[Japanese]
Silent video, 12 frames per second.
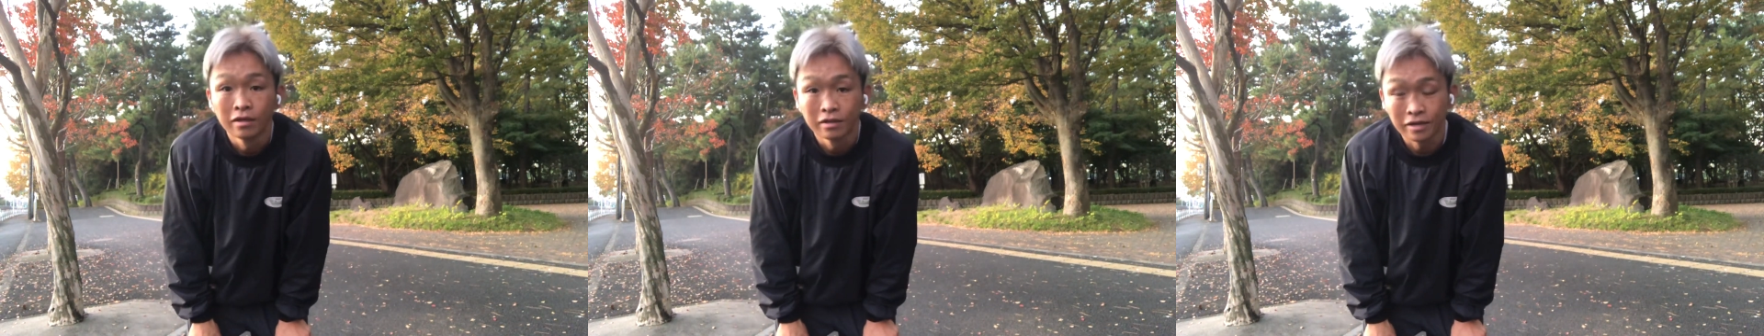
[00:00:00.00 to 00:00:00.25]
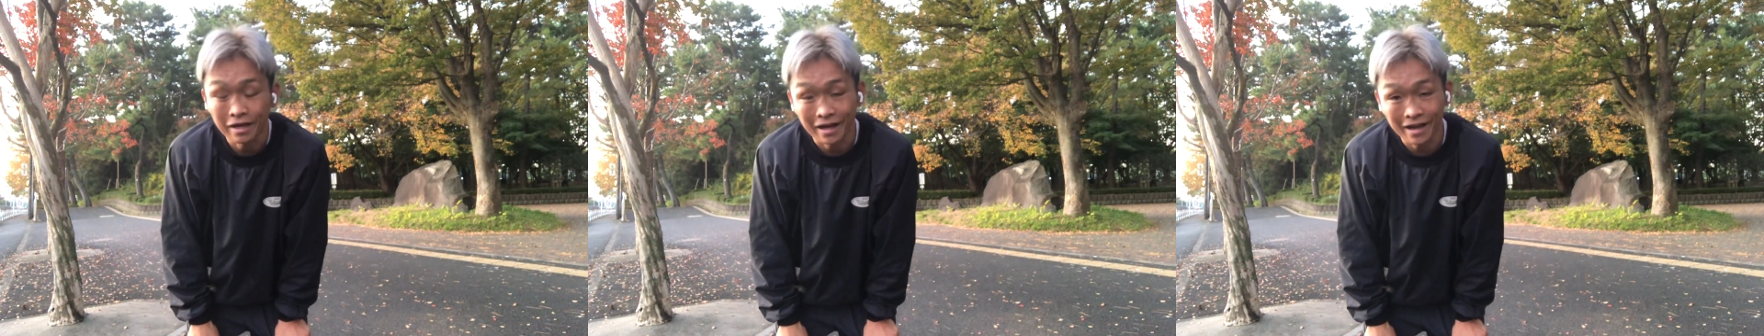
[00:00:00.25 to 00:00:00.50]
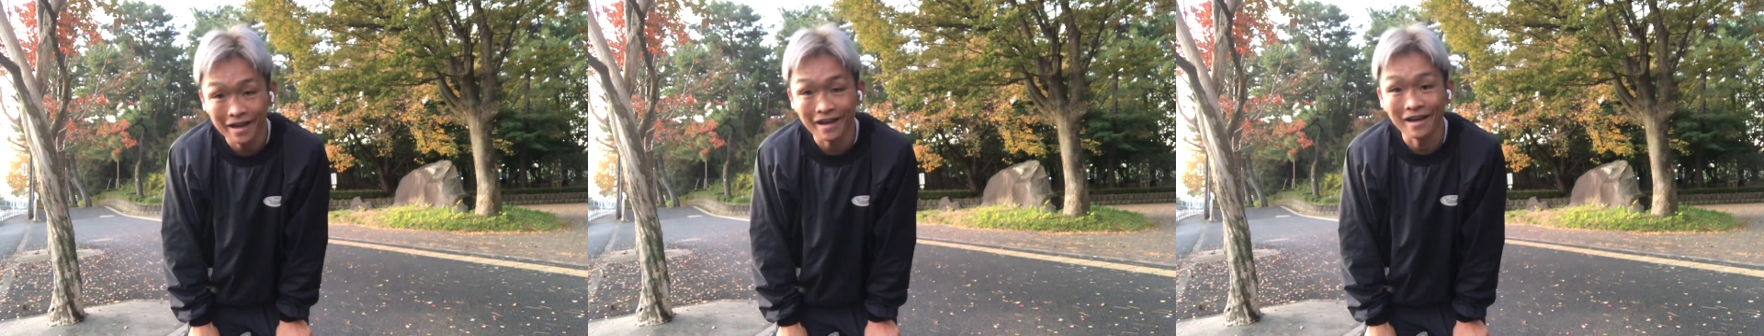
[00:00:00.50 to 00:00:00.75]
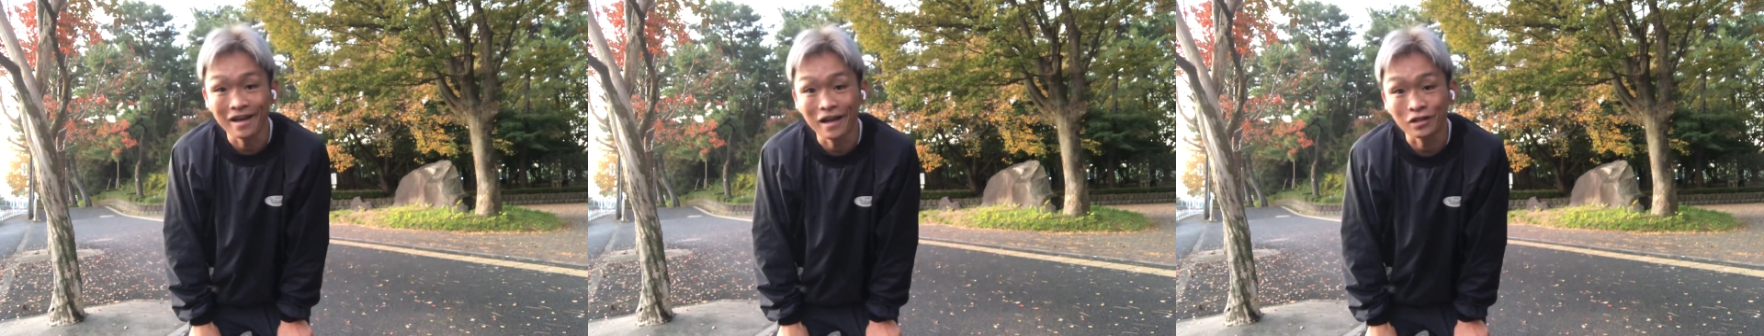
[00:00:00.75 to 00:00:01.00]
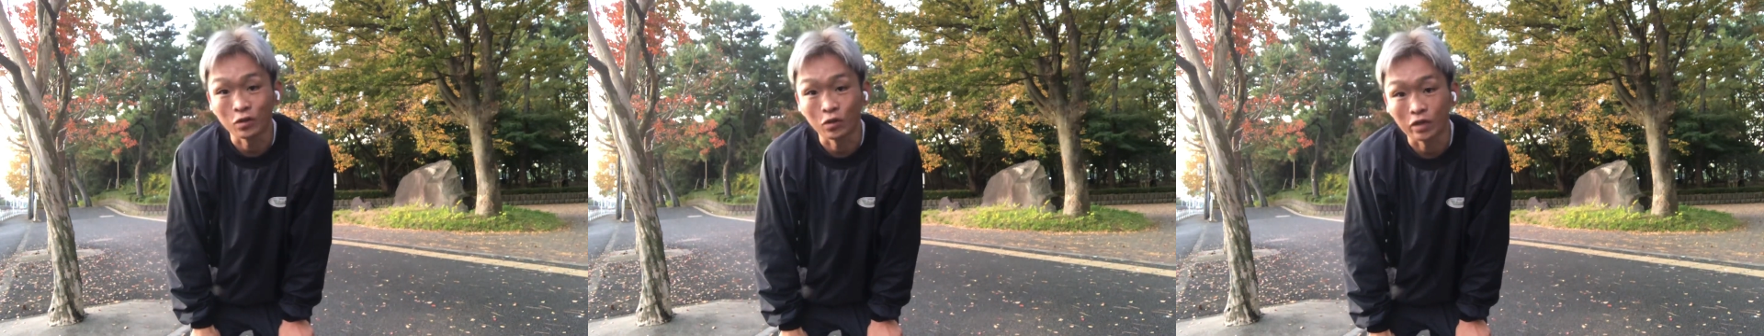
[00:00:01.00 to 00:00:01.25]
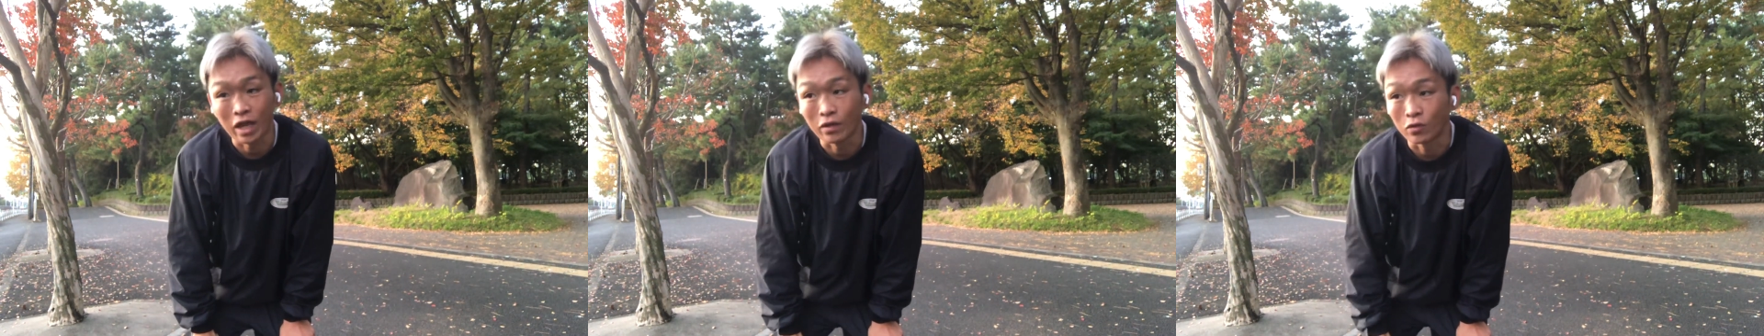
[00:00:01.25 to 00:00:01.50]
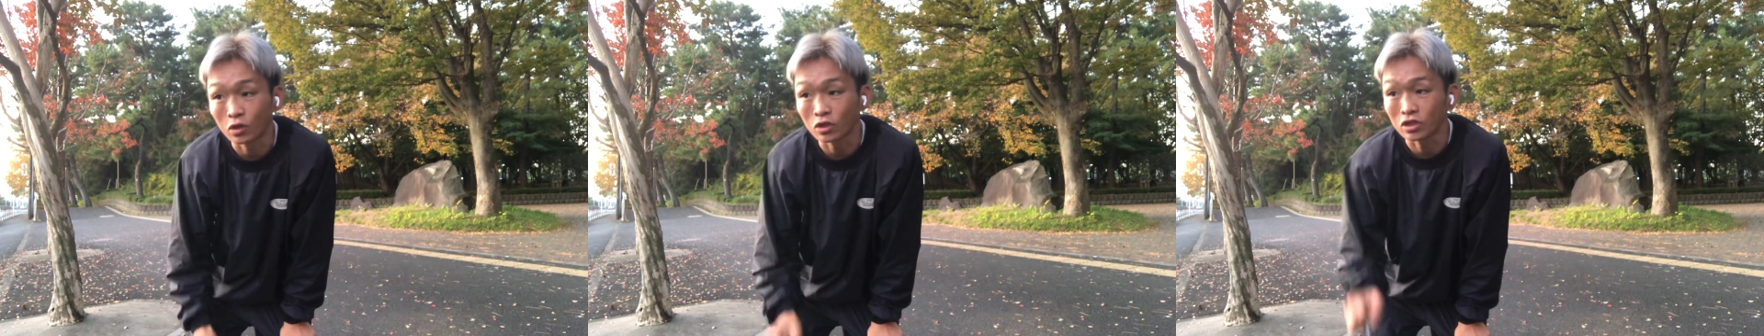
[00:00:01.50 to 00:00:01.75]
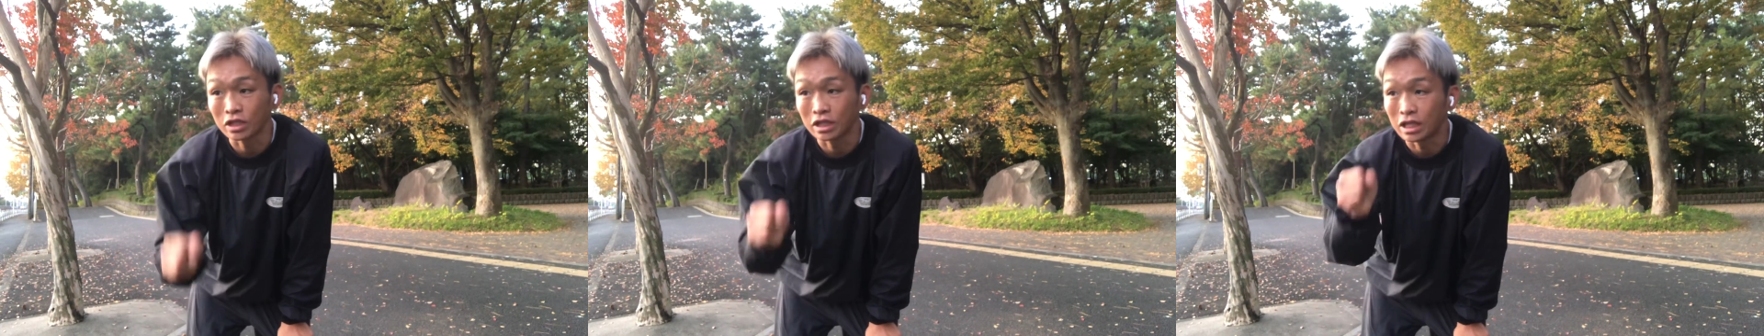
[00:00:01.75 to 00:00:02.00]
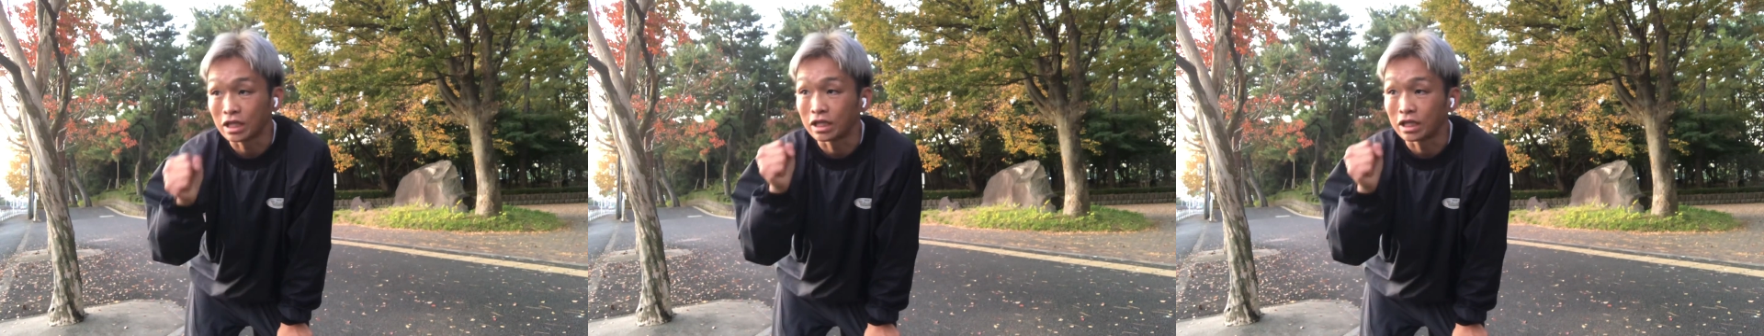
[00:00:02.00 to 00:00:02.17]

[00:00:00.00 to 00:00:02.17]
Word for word: だから、そこの原因を一つに